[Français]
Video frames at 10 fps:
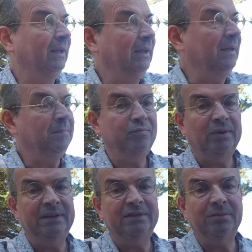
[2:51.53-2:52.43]
Et
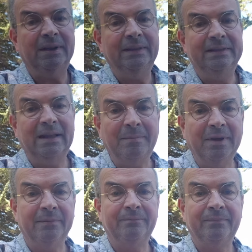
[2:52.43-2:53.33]
pour l'histoire des
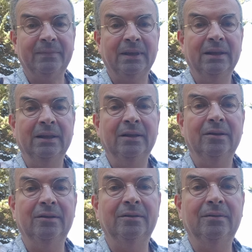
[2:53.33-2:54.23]
âmes,
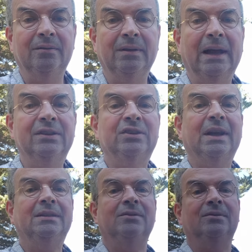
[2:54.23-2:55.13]
euh,
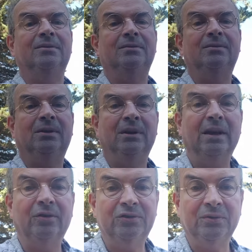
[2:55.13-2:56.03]
Einstein, euh,
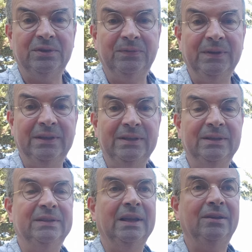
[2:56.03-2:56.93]
un grand scientifique qui
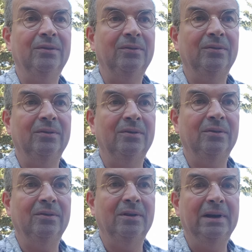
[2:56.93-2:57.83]
disait que
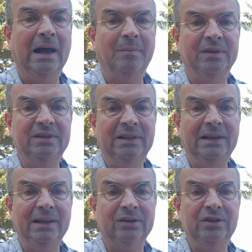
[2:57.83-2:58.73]
l'âme, c'est de
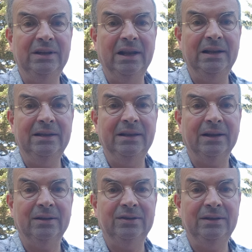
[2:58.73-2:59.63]
l'énergie et
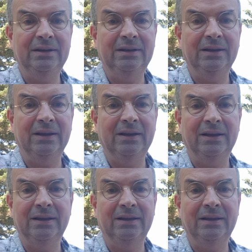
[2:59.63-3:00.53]
l'énergie
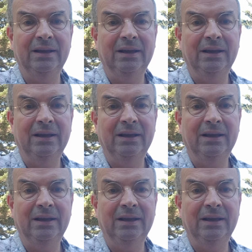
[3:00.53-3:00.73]
est,